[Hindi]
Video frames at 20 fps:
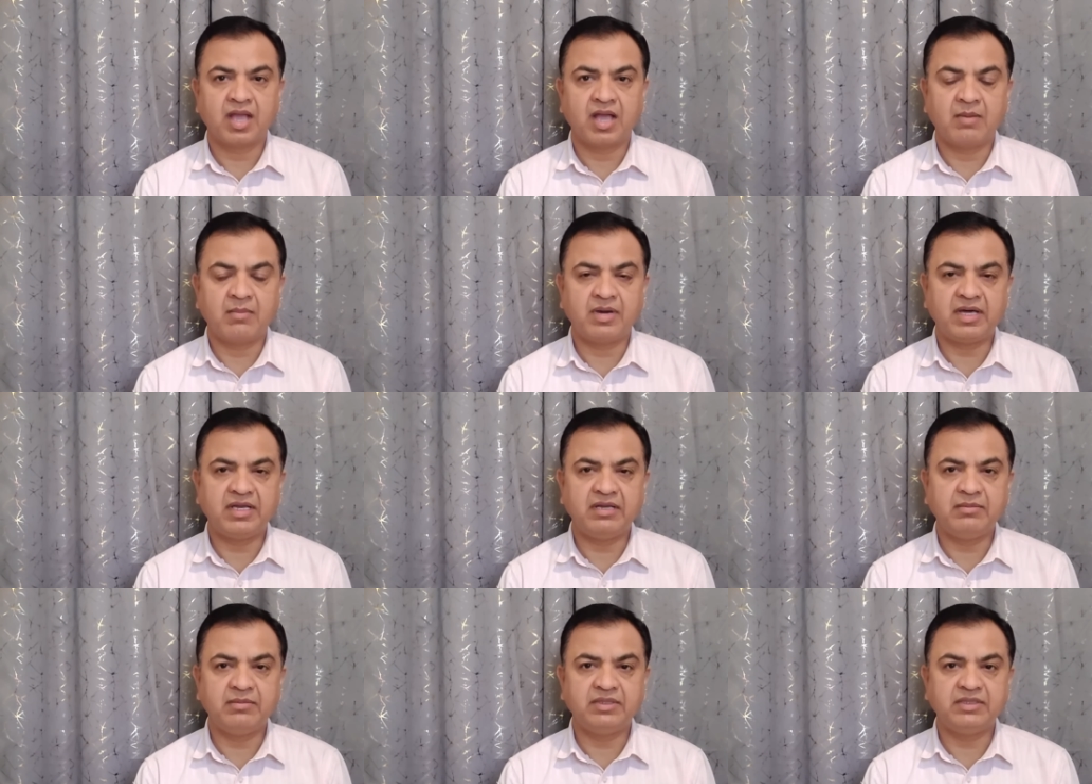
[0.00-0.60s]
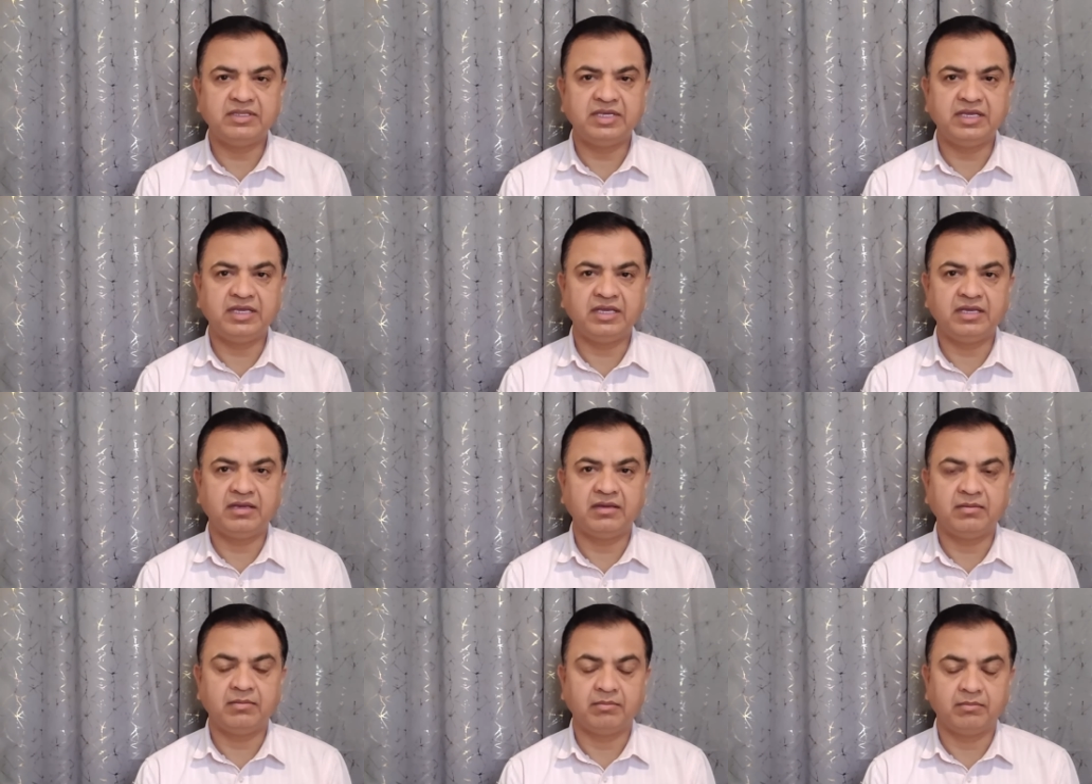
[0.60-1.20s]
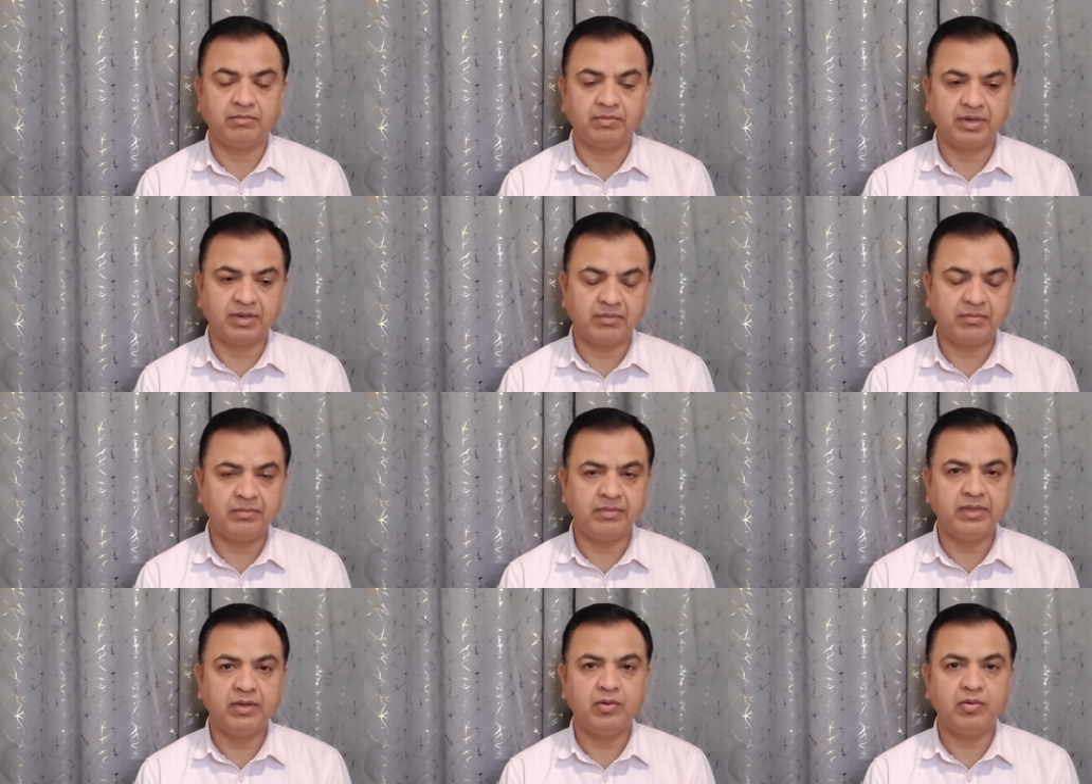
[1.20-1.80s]
हमारी मति
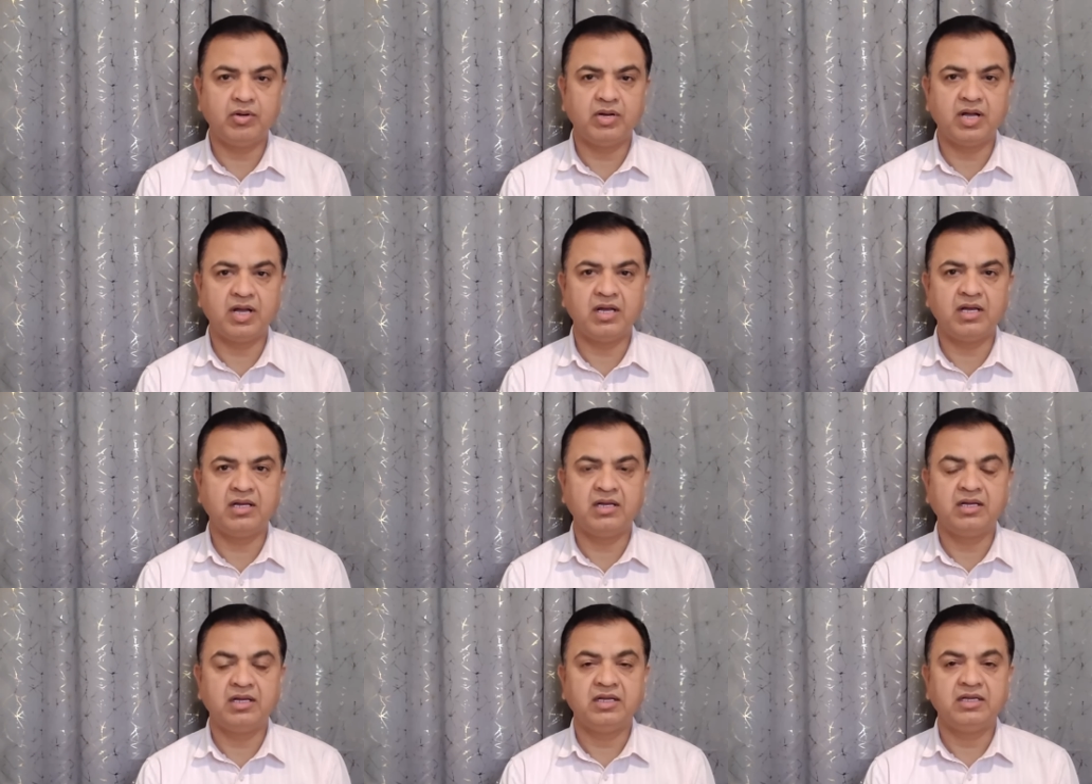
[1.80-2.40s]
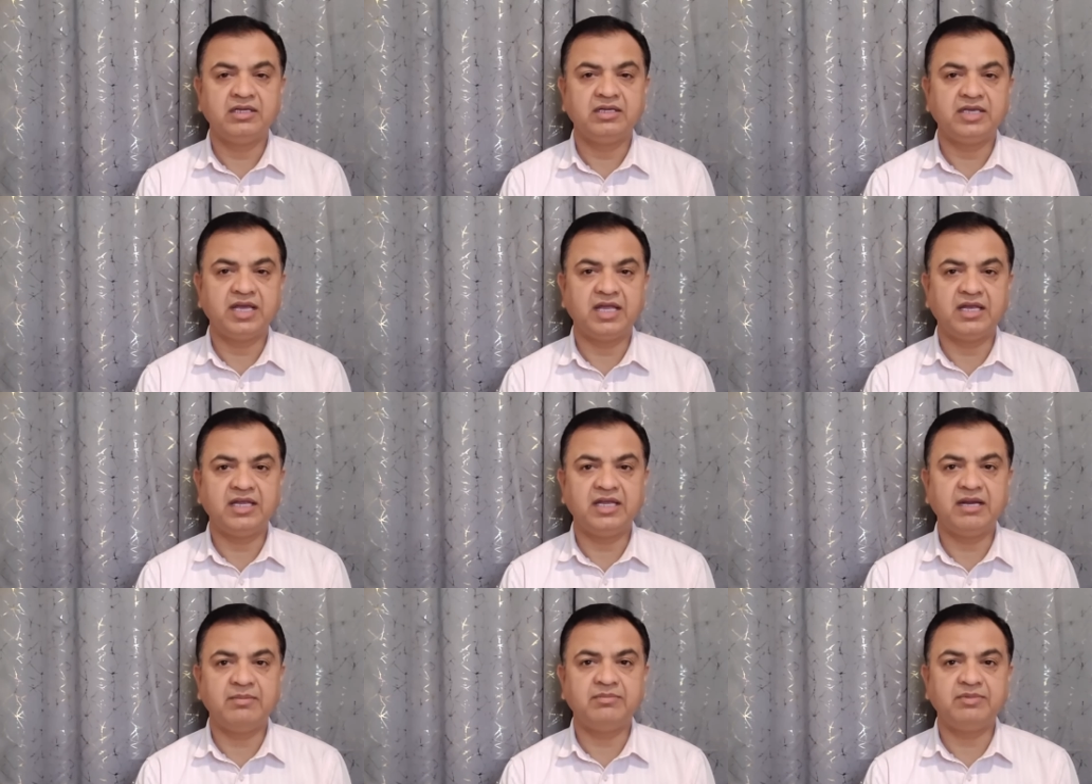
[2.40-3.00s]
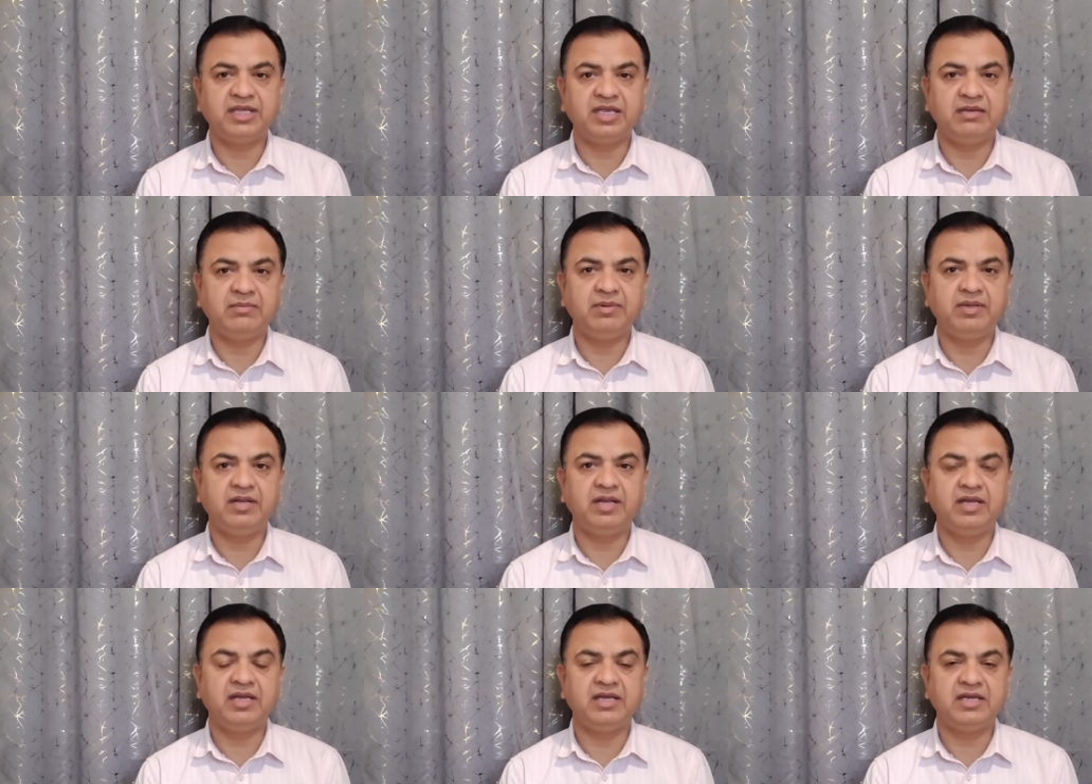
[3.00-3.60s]
भ्रम भी होगा यानी आप देख भी
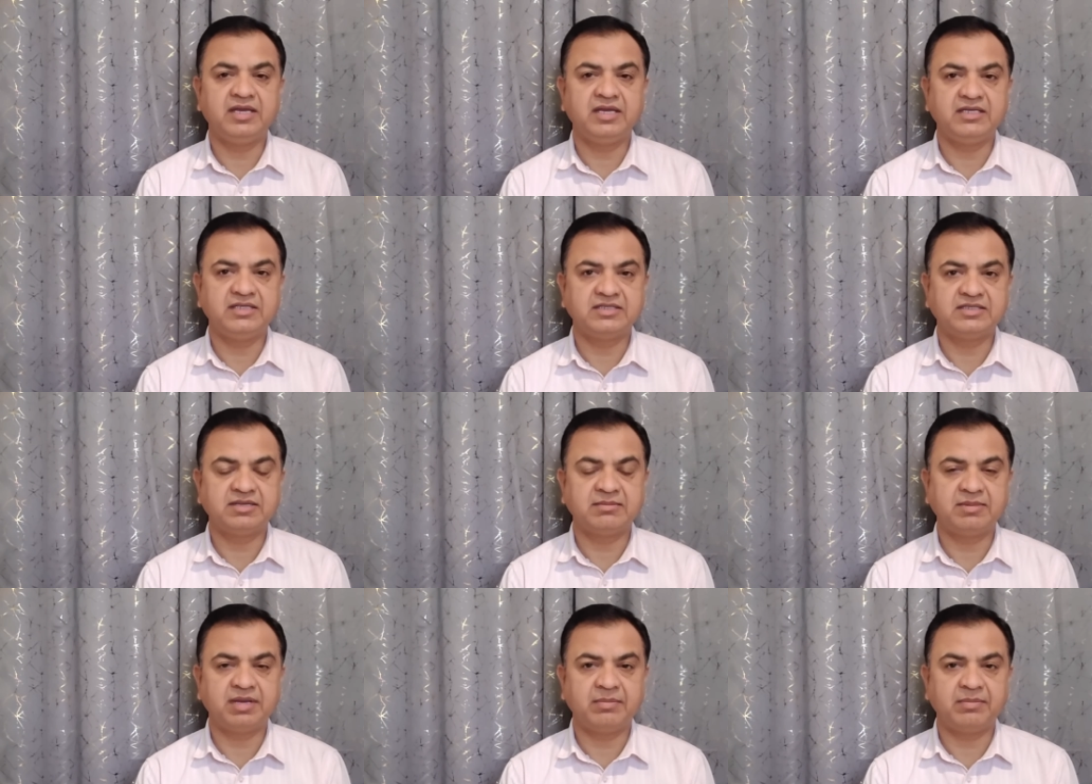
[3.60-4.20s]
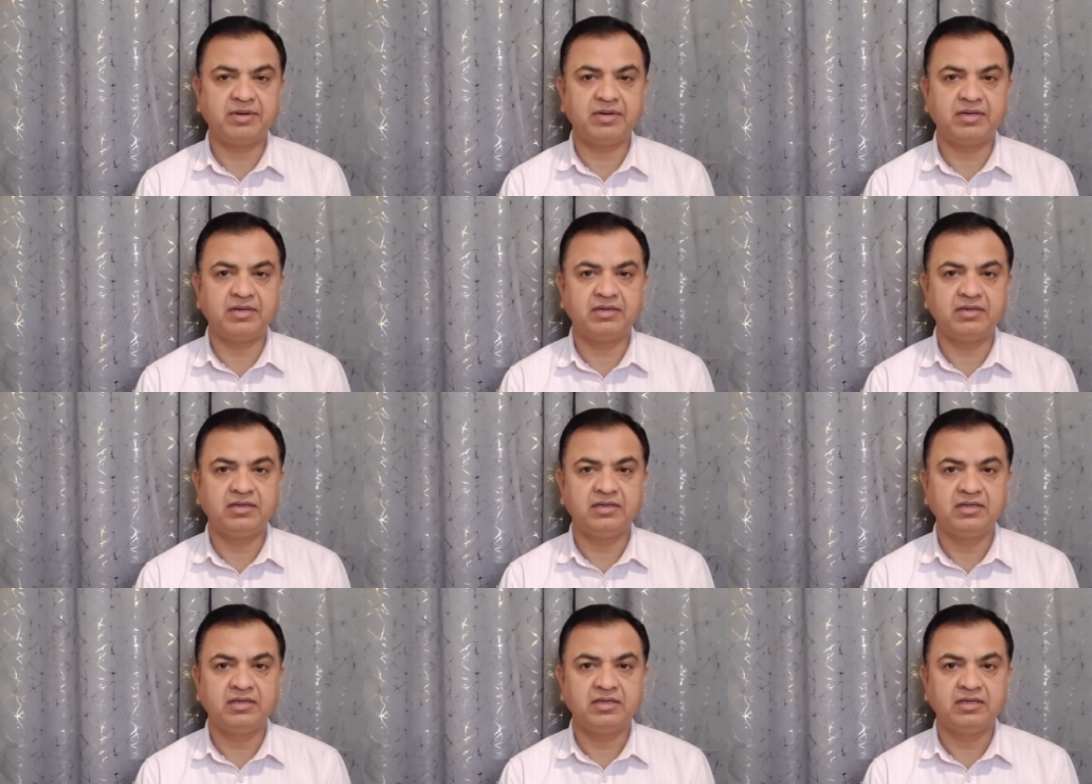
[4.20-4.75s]
रहे हैं कि इस समय पर